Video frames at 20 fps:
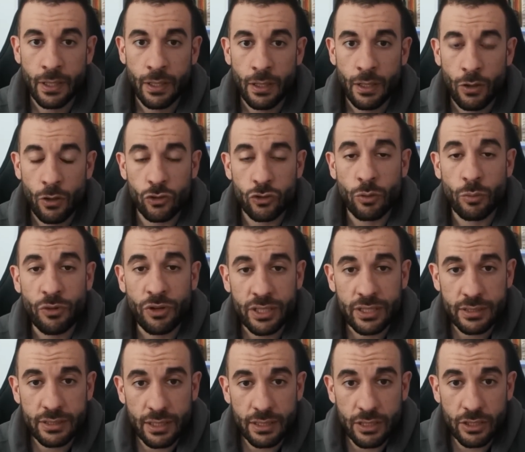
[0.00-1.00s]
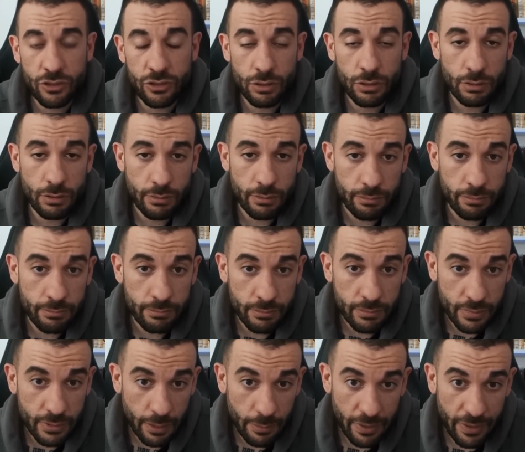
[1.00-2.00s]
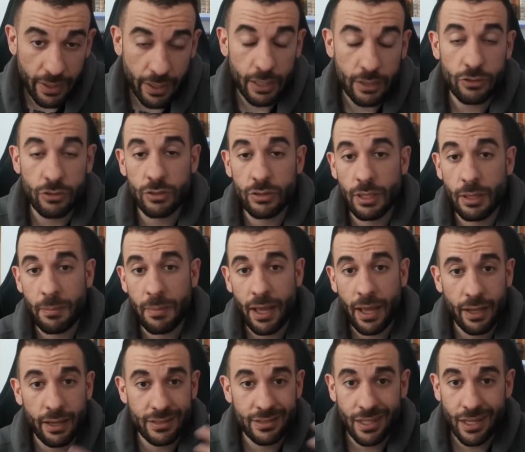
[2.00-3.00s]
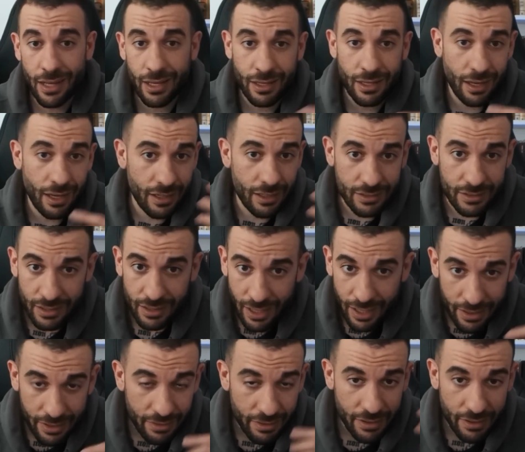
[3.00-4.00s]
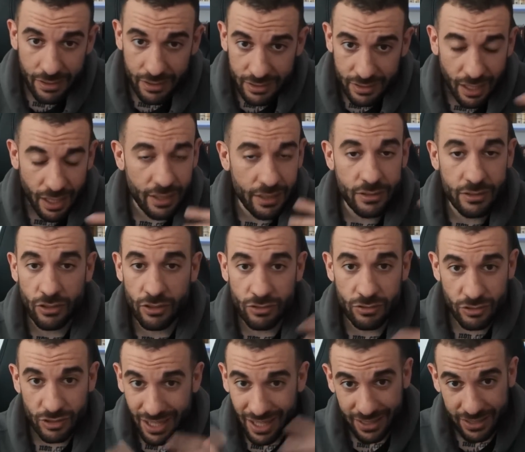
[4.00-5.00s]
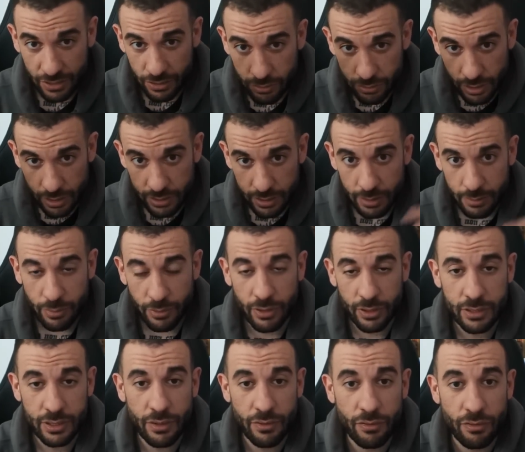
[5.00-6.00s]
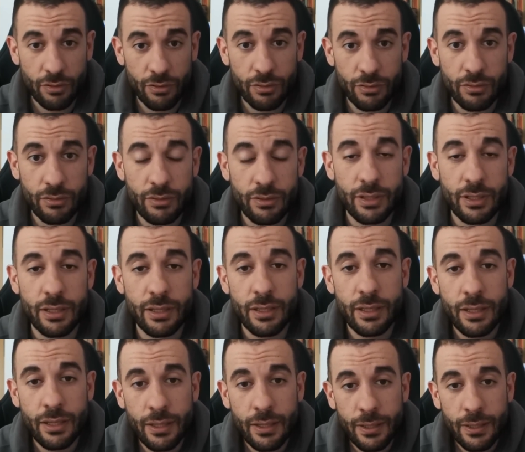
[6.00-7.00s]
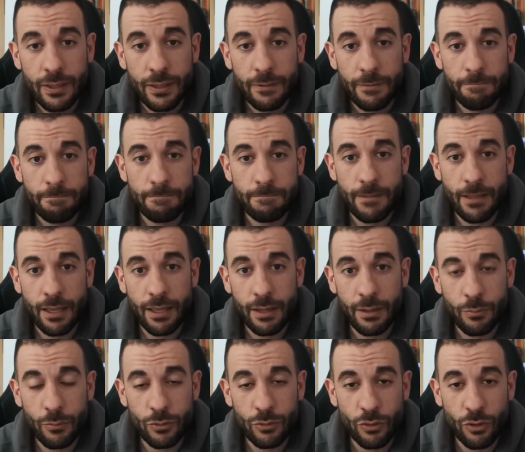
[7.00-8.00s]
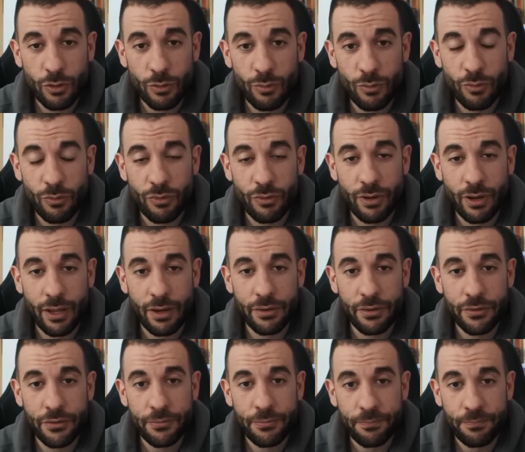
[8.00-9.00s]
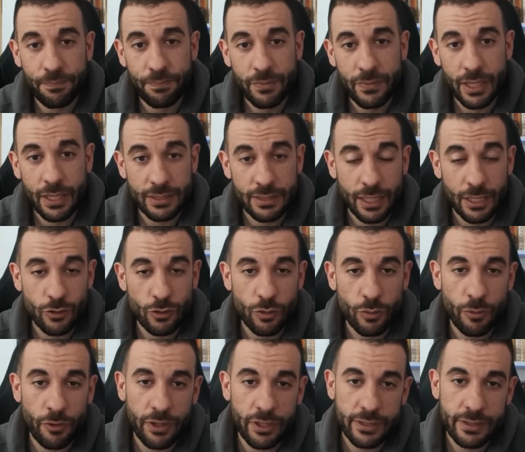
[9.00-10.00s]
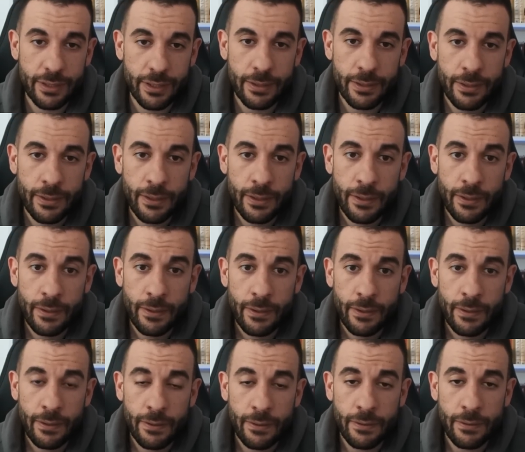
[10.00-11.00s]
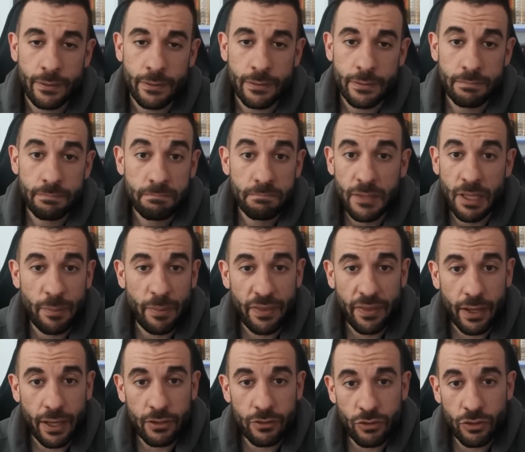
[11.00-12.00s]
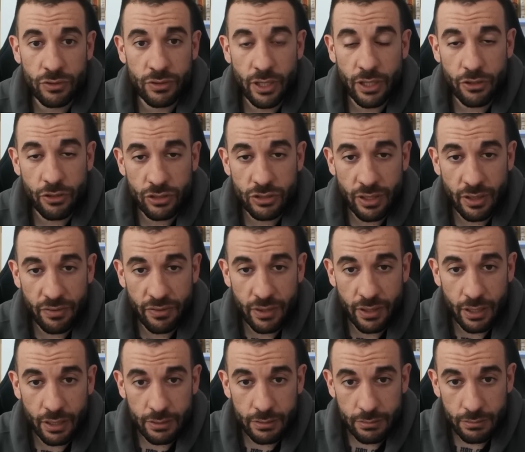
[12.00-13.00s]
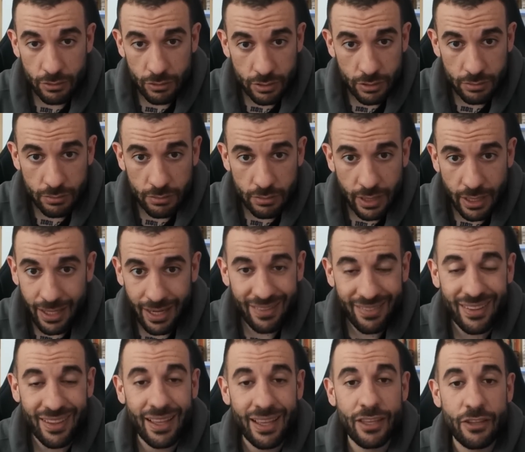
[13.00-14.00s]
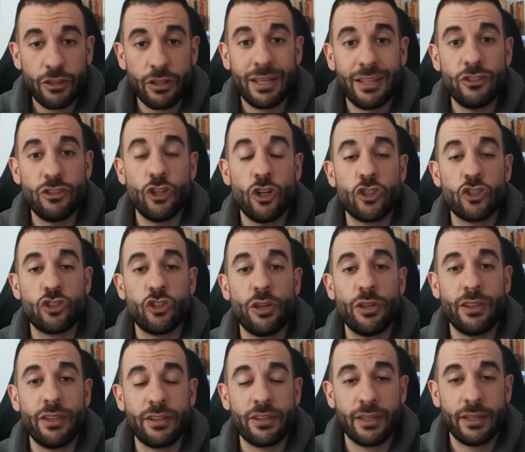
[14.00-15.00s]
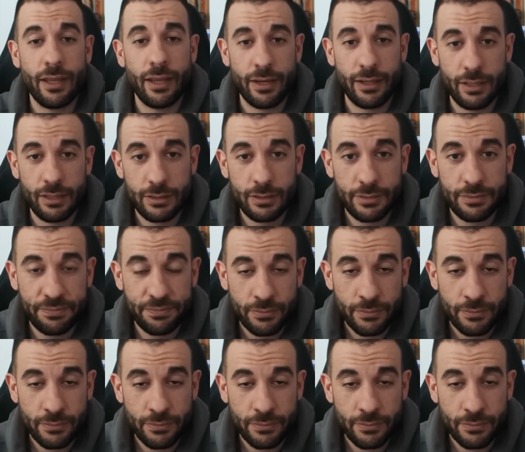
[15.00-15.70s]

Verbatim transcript: Los comunistas, de hecho, mm, que me digan dónde Marx, Engels, Lenin, Stalin, los clásicos, así por así decirlo, ¿no? del mundo revolucionario, en este caso comunista, que me digan dónde ellos decían que eran eh, yo soy de izquierdas.